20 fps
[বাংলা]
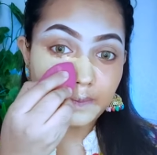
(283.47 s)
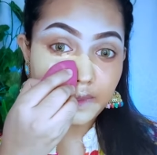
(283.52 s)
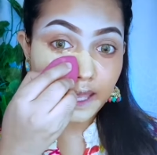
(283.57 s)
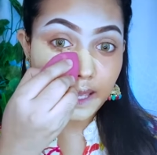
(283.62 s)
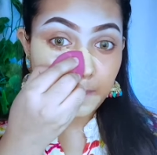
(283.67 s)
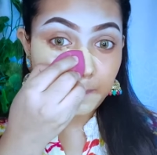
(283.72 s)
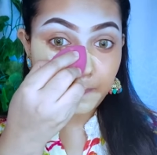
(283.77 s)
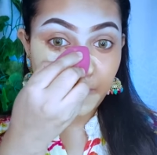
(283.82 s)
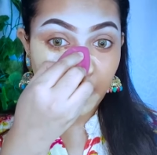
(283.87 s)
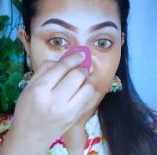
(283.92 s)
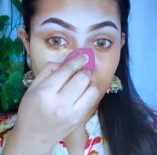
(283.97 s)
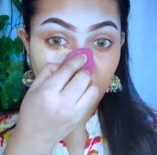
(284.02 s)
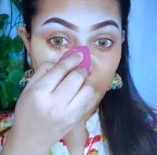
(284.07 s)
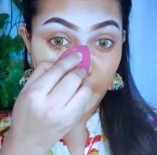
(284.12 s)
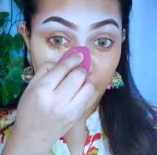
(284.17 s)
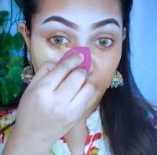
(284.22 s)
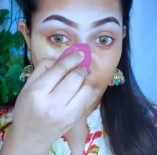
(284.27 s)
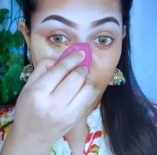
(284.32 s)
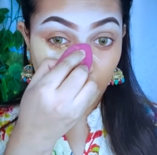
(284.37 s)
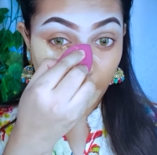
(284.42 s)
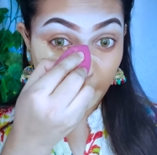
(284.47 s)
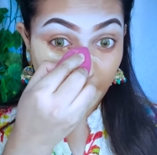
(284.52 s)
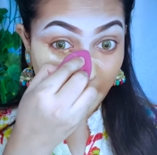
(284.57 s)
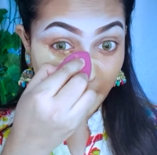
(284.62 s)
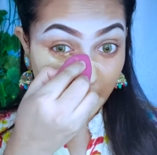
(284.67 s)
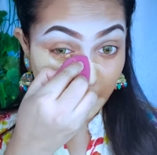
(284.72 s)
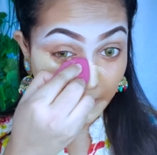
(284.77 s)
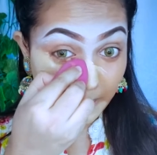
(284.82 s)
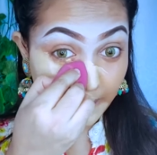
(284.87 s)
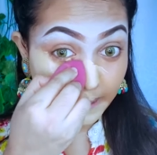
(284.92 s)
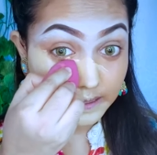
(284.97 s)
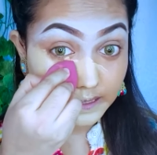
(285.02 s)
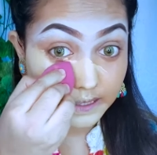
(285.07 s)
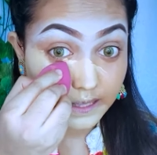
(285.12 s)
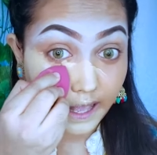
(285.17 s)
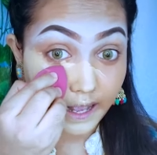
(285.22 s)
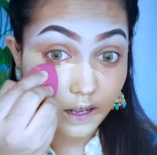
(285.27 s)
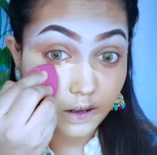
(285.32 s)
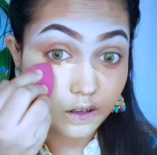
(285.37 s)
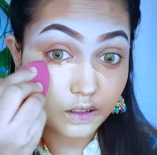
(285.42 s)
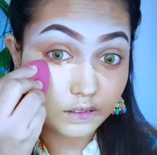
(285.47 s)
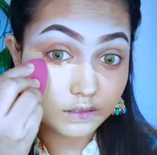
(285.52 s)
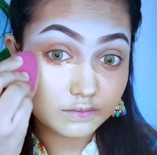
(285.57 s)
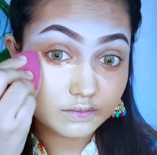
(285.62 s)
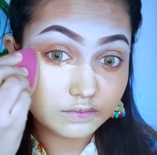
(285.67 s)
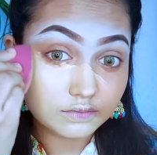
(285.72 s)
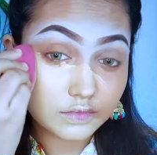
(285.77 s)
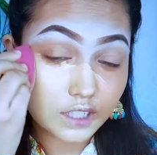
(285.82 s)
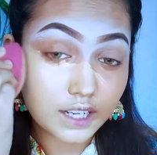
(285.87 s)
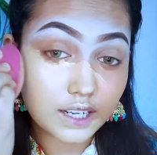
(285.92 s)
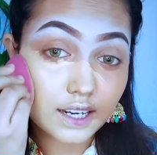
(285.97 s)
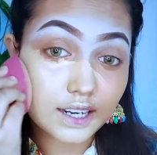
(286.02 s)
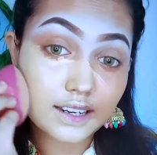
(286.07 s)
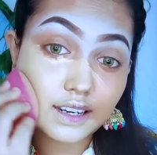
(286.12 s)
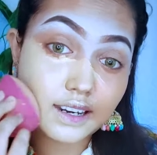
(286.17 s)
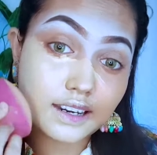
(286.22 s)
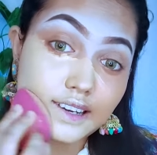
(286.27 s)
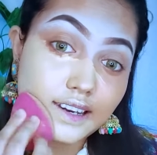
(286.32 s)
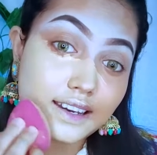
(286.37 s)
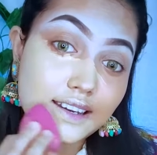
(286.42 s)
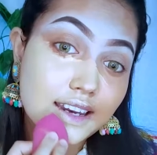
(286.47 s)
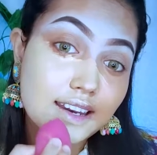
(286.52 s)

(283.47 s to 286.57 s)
এমনি ব্যবহার করবা এই যে দেখো টিং টিং